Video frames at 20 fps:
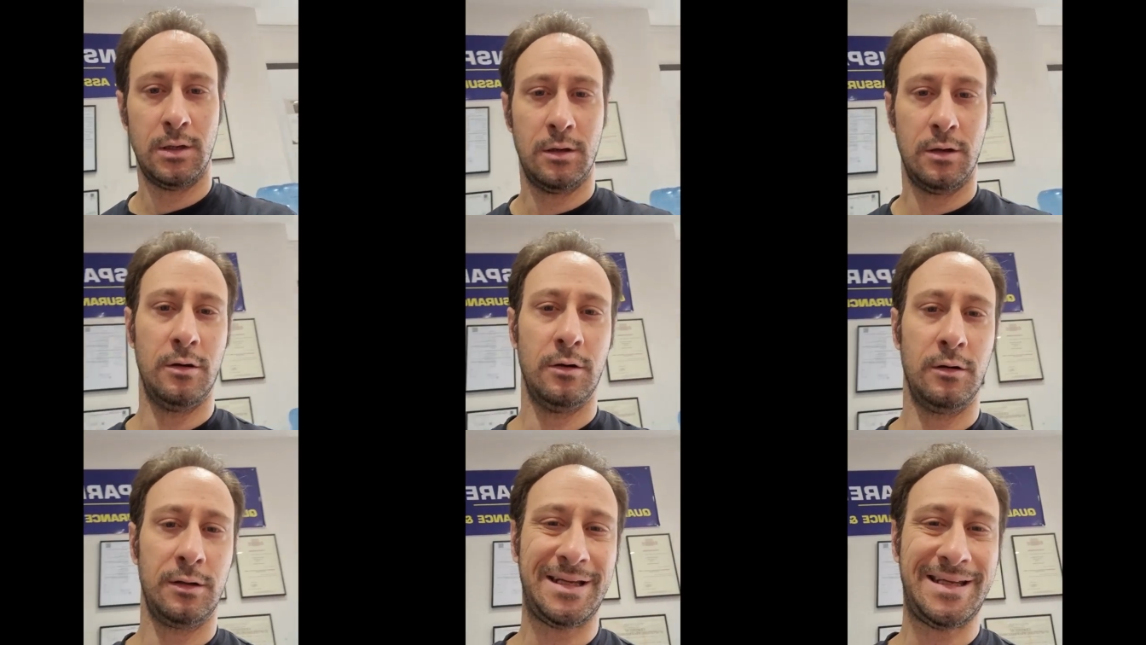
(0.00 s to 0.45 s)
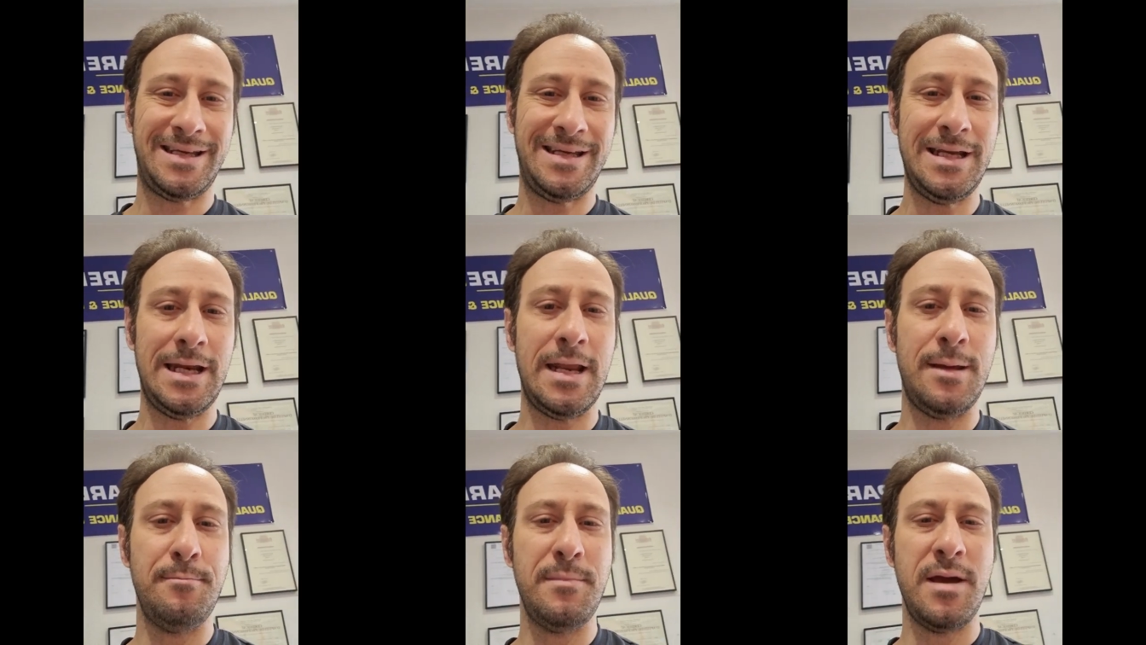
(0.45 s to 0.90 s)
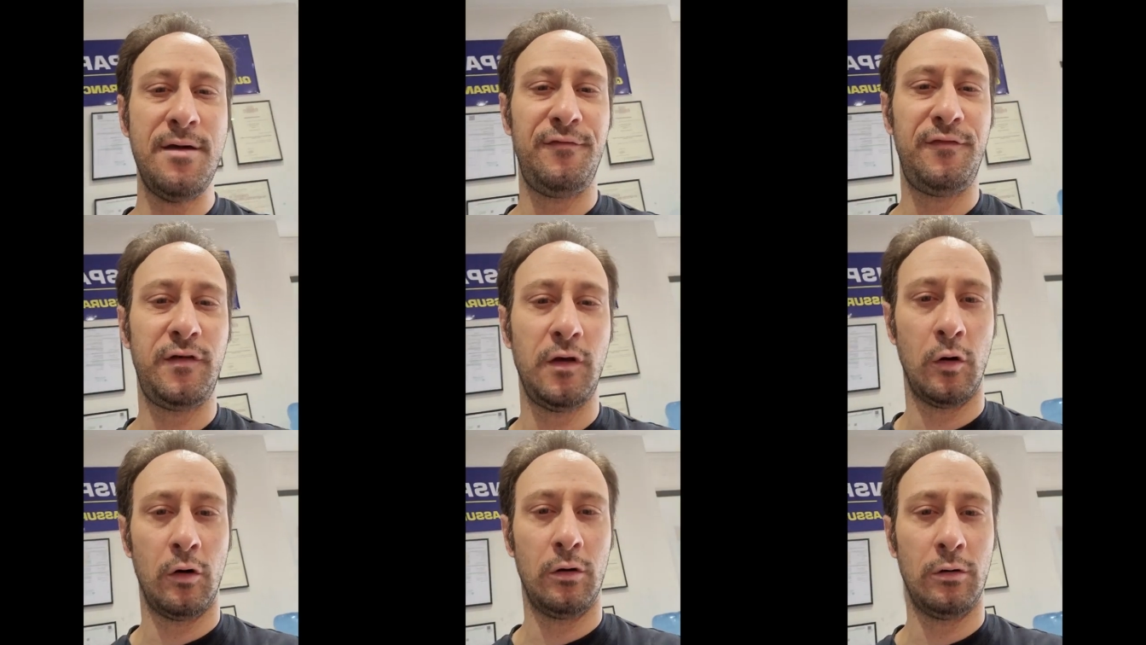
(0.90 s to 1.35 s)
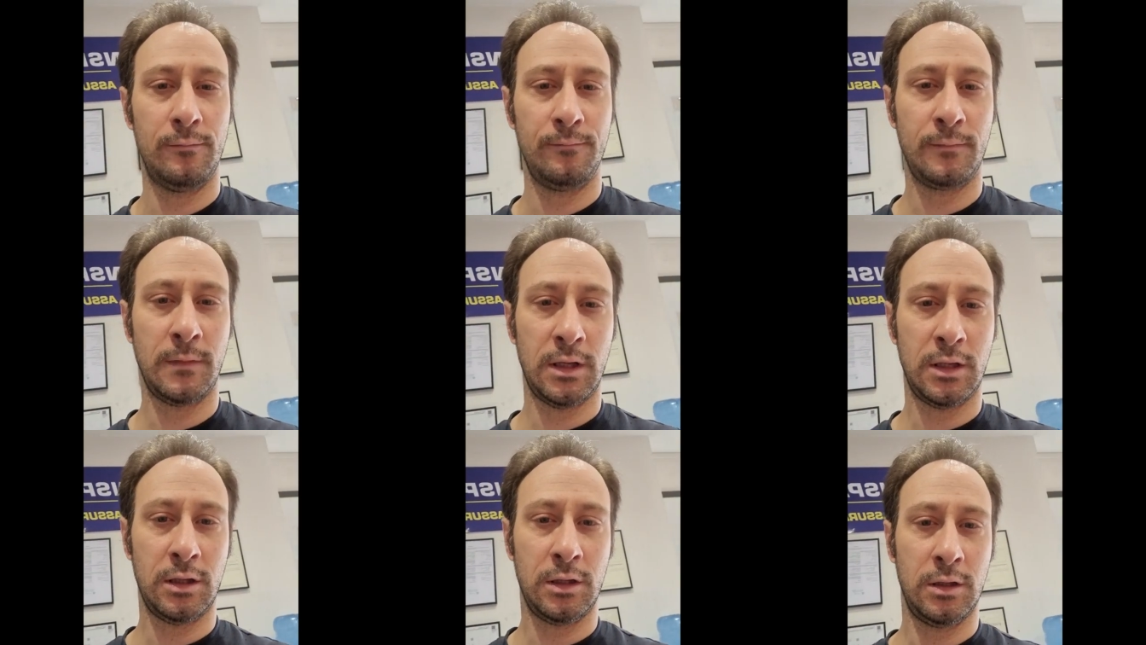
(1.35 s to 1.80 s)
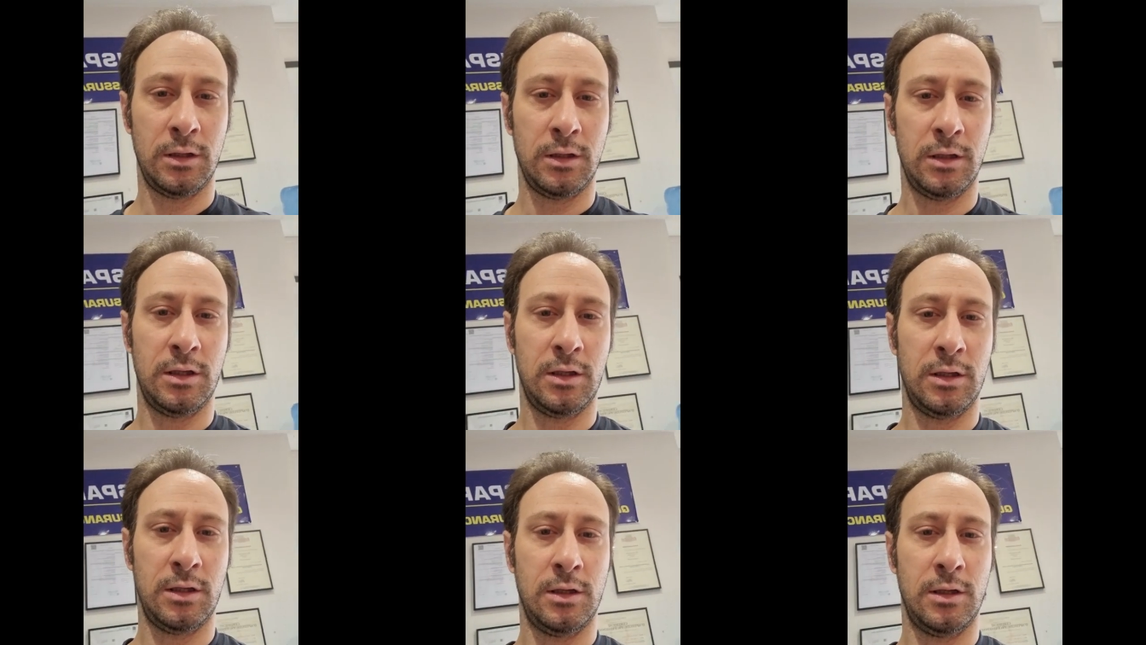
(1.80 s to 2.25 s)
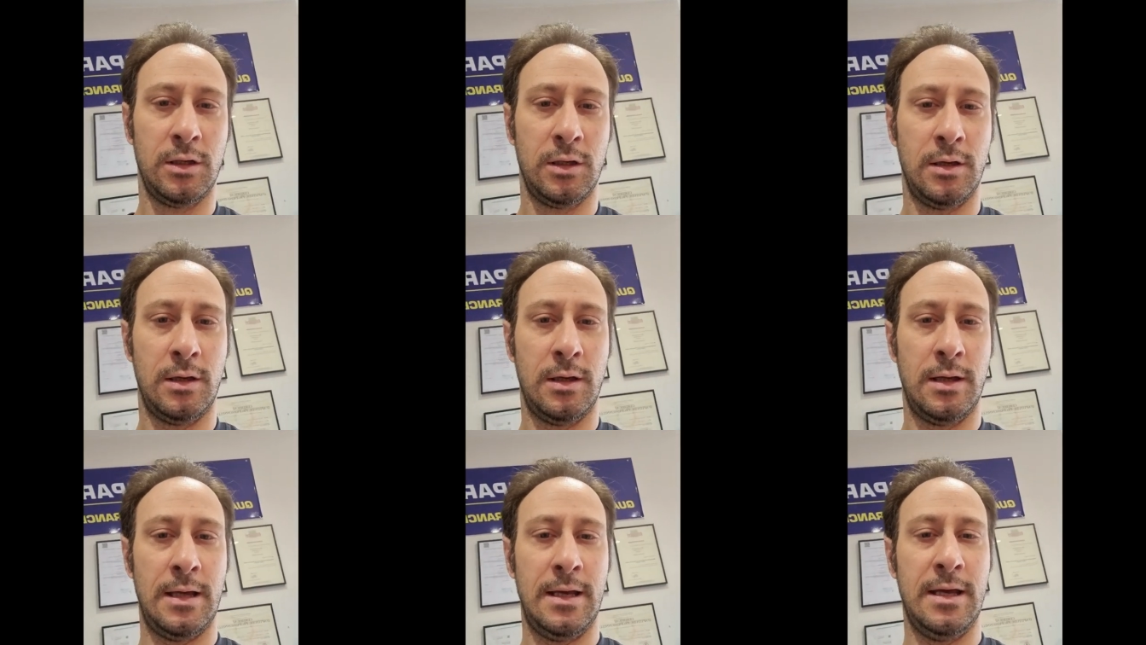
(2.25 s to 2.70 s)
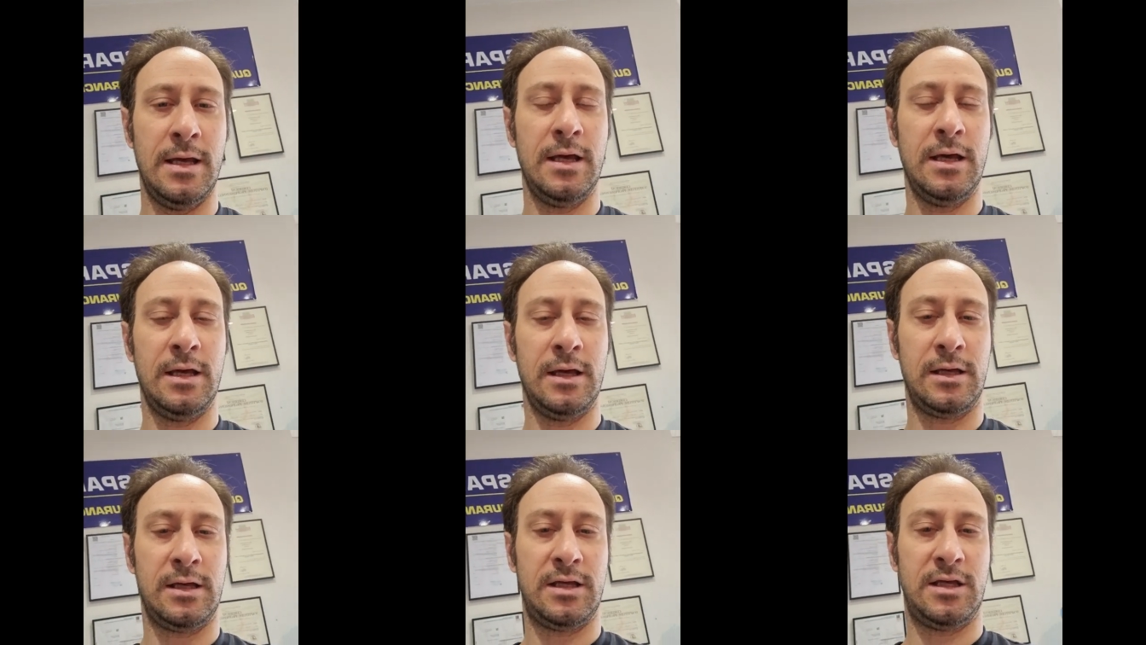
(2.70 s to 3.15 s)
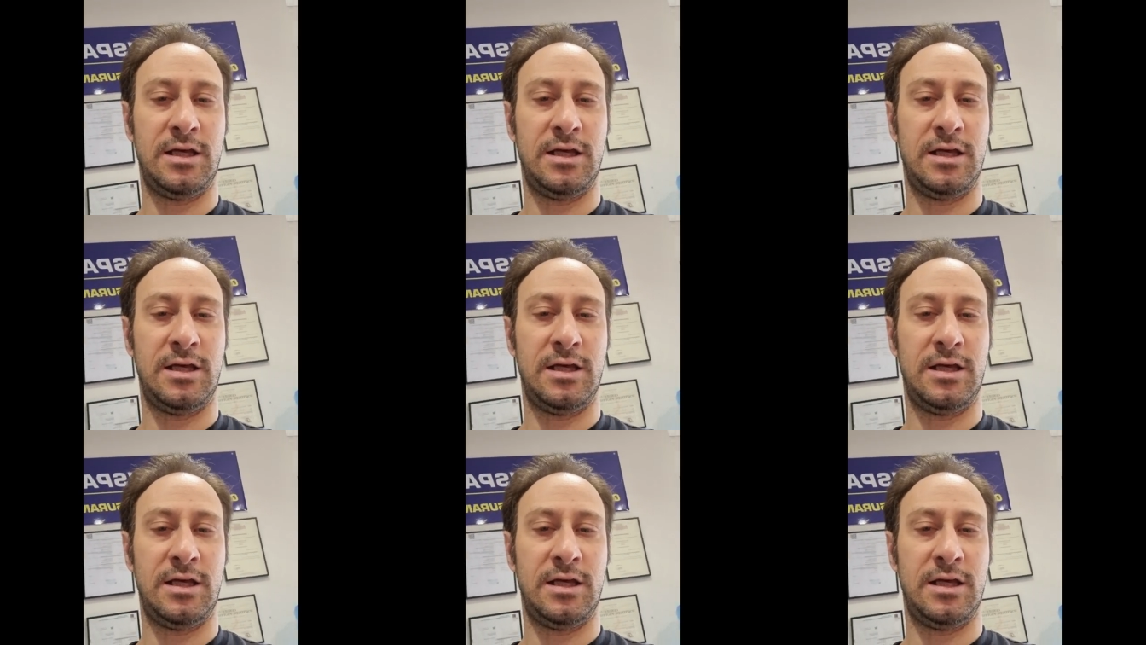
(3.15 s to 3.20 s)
euh, qu'il est méfiant et